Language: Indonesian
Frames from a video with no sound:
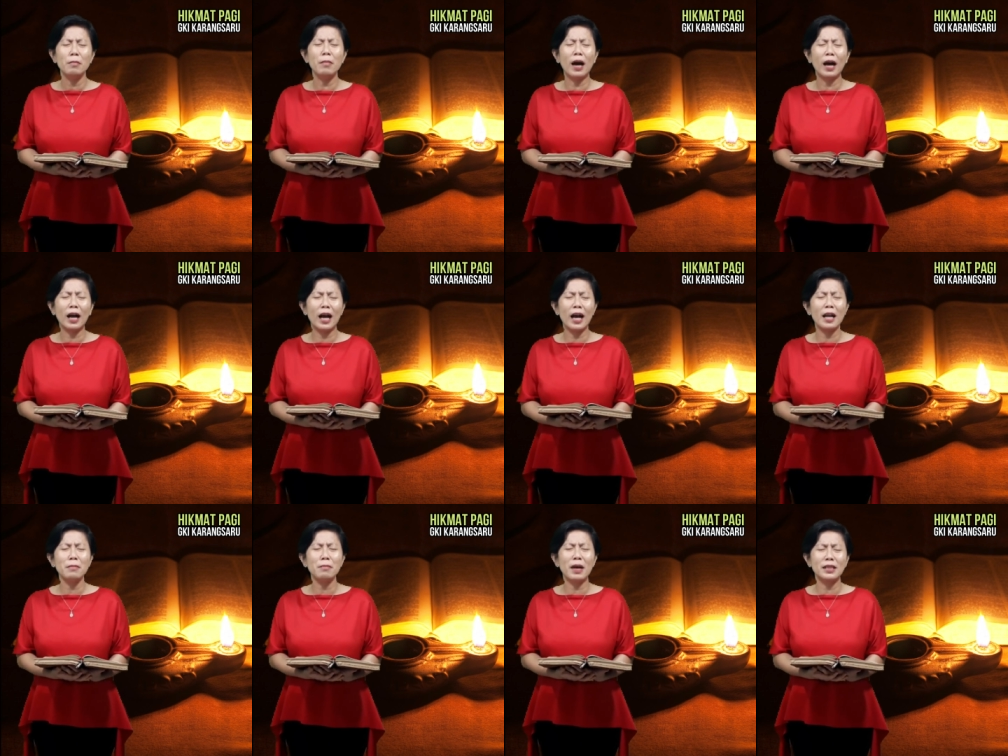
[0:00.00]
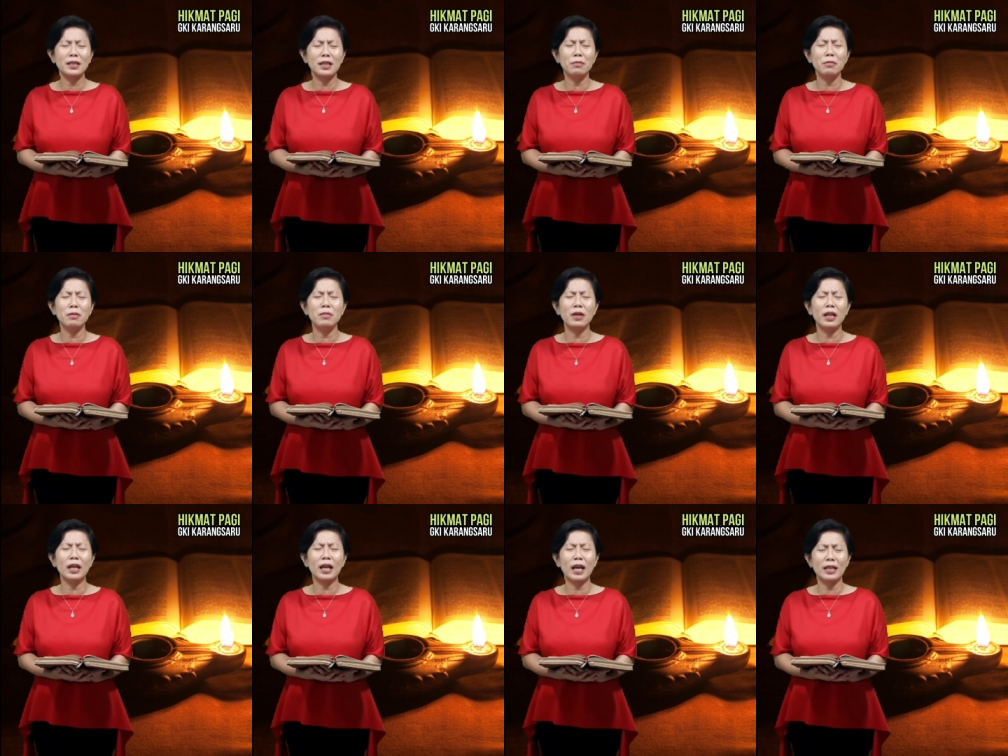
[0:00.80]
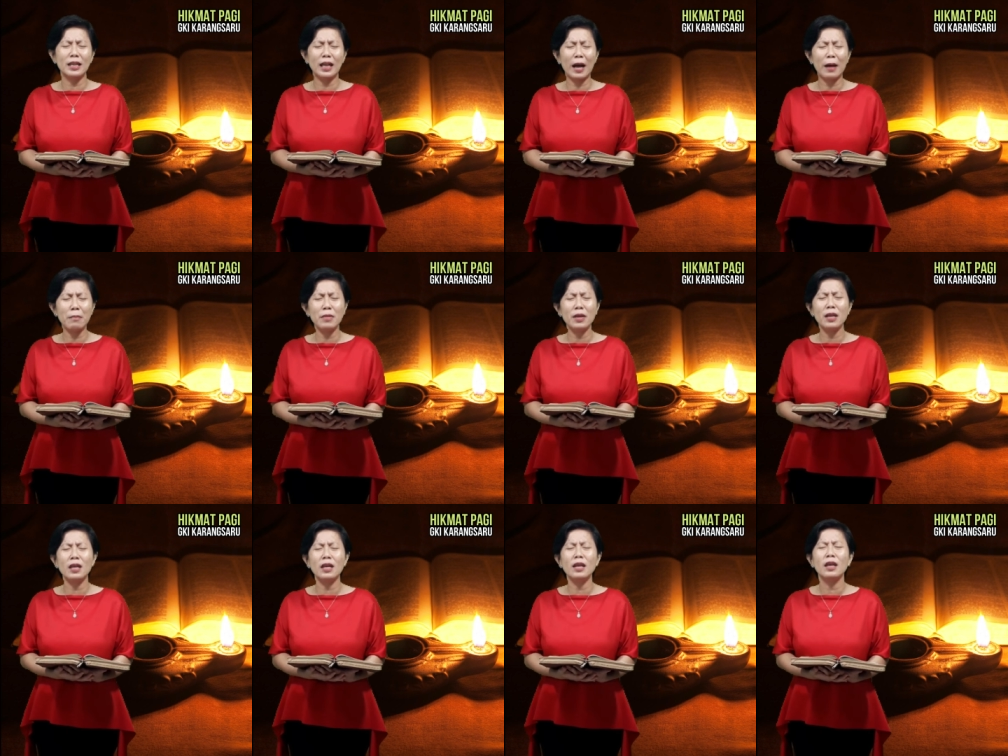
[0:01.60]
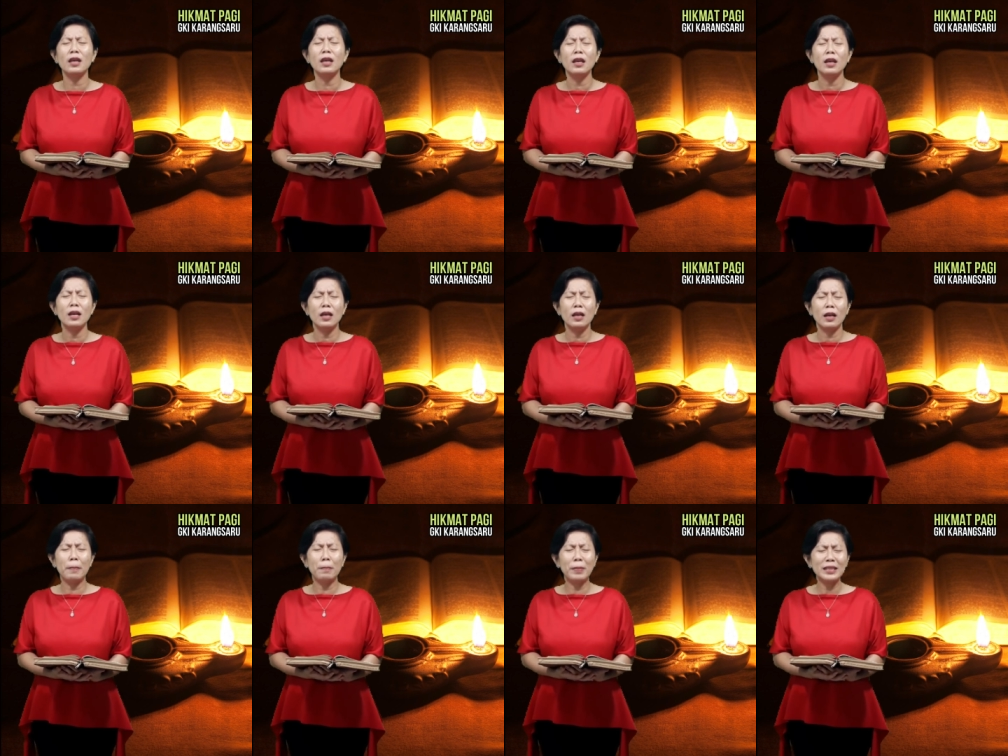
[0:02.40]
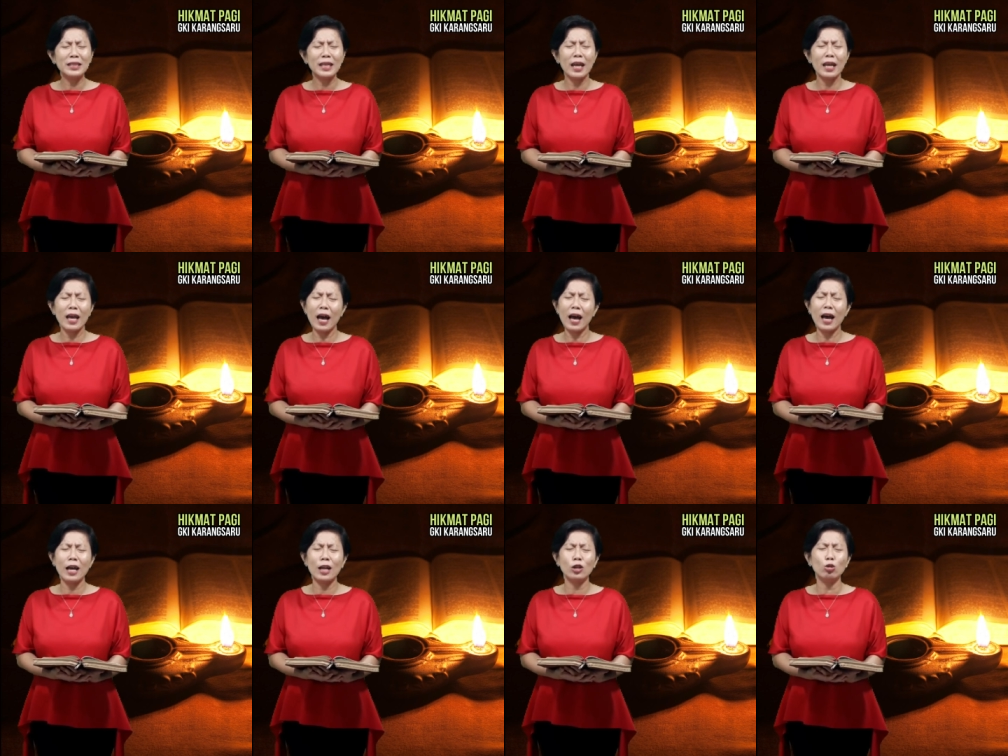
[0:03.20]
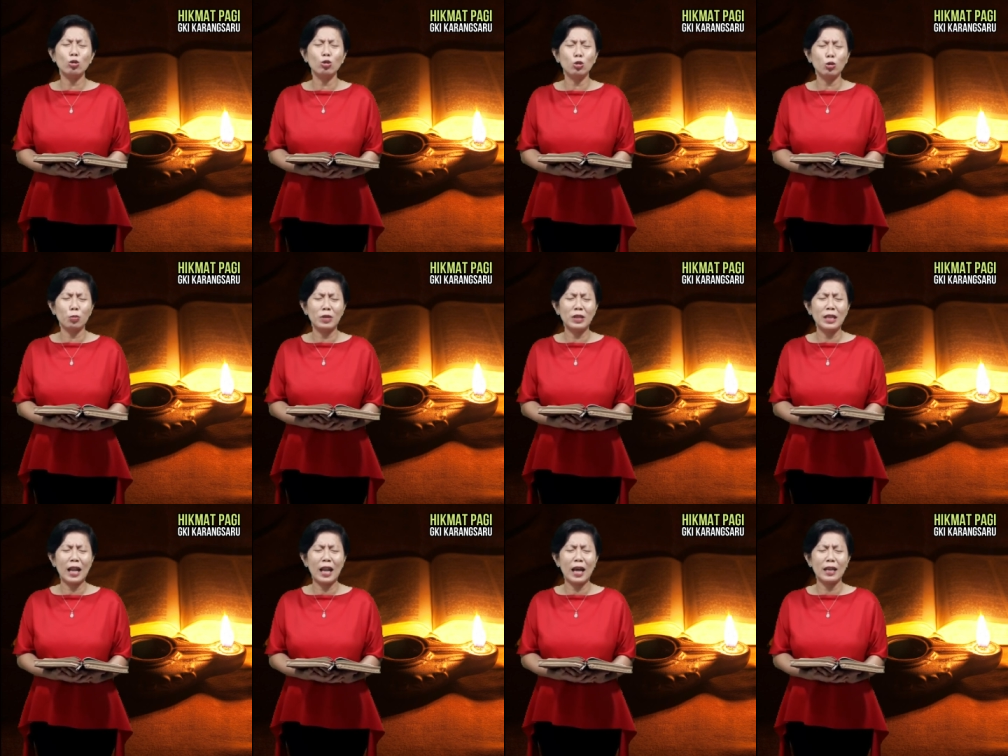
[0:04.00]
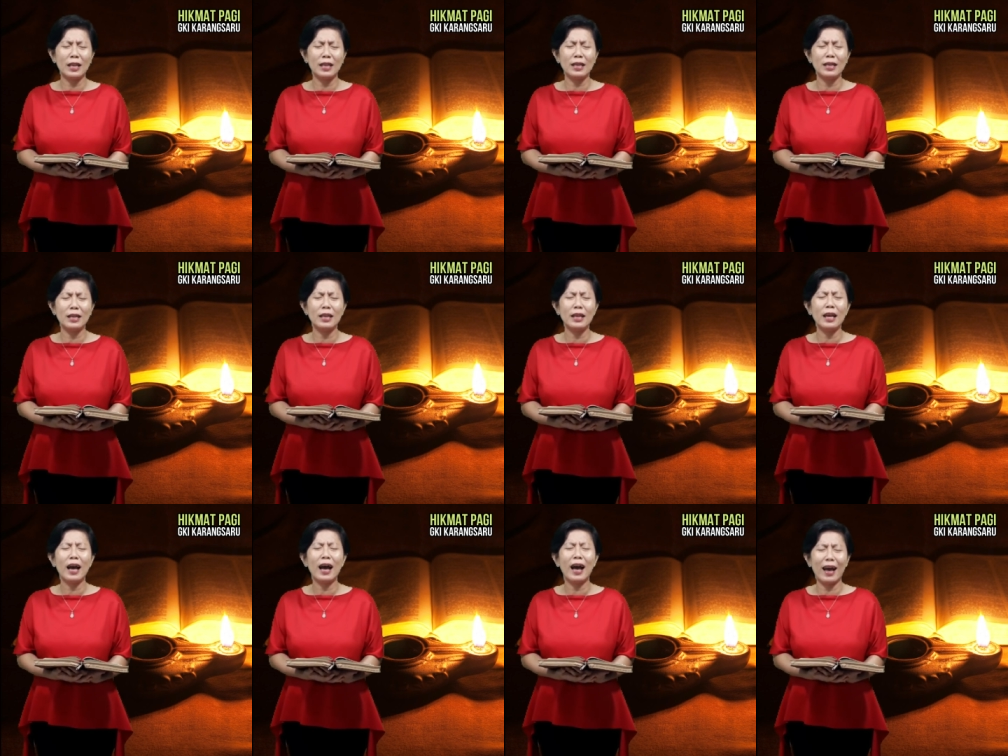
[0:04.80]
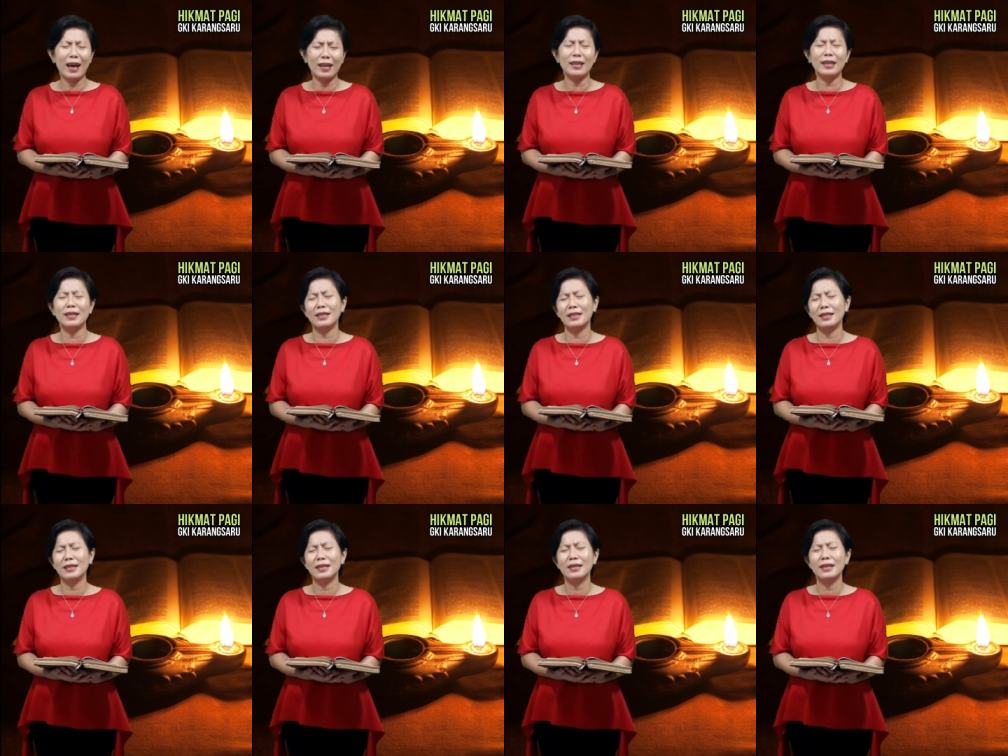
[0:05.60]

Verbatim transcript: Bahkan masih memberikan kami kepercayaan untuk menjalani hari ini.